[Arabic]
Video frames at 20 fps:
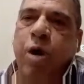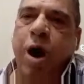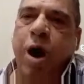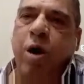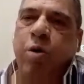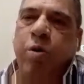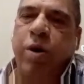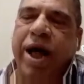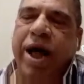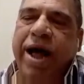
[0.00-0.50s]

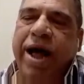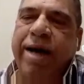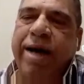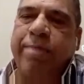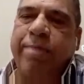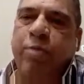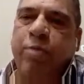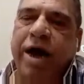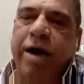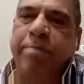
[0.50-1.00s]

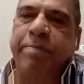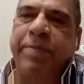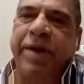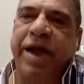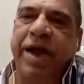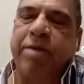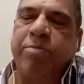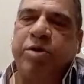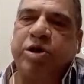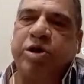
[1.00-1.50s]
حكام عرب
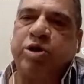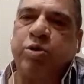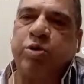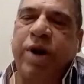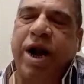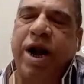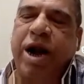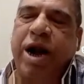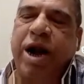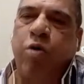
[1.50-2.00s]

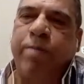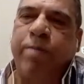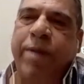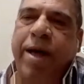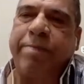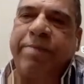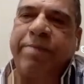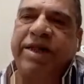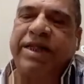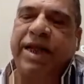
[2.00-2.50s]
يلبسون
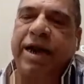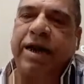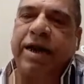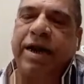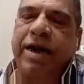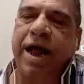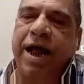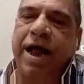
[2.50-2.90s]
العمامة